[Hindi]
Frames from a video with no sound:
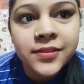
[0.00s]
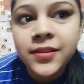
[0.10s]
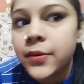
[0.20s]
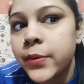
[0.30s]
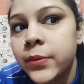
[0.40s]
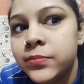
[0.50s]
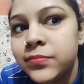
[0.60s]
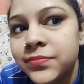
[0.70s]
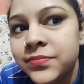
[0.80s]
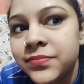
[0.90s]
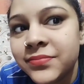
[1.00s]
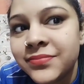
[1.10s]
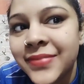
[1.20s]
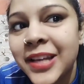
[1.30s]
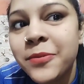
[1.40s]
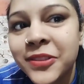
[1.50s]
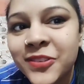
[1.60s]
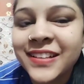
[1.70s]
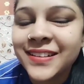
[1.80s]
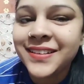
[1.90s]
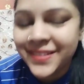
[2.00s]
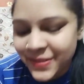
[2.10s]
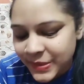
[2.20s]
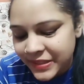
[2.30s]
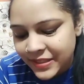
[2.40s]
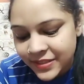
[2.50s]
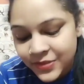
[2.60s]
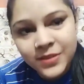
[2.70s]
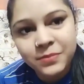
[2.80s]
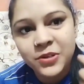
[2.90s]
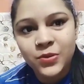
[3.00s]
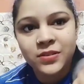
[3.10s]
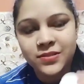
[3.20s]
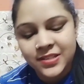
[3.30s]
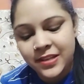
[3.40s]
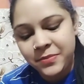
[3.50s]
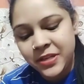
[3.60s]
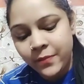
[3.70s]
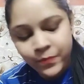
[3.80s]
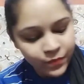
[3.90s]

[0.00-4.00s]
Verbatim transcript: देखो पहली बार तो दिख नहीं रहा होगा इतना क्योंकि बिल्कुल सेम ही है